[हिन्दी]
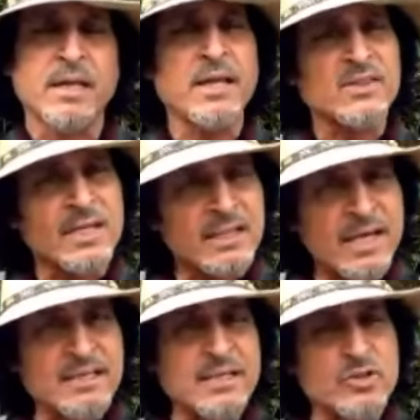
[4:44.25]
इतनी
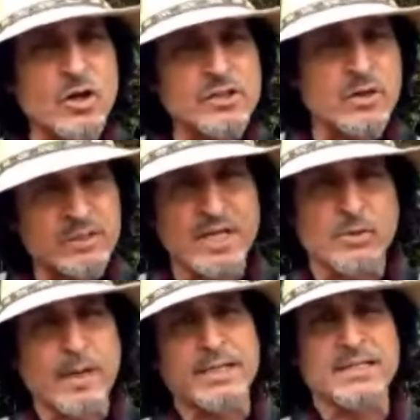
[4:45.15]
देर से सौ सौ टी
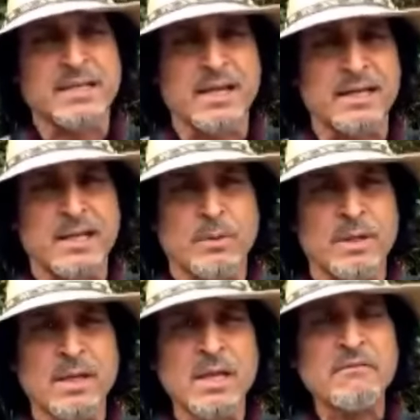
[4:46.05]
ट्वेंटी खेल लिए हुए हैं
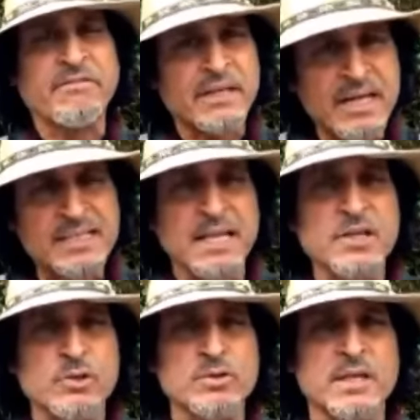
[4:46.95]
फिटनेस के
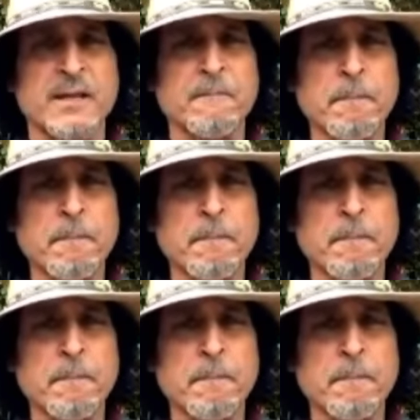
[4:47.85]
इश्यूज हैं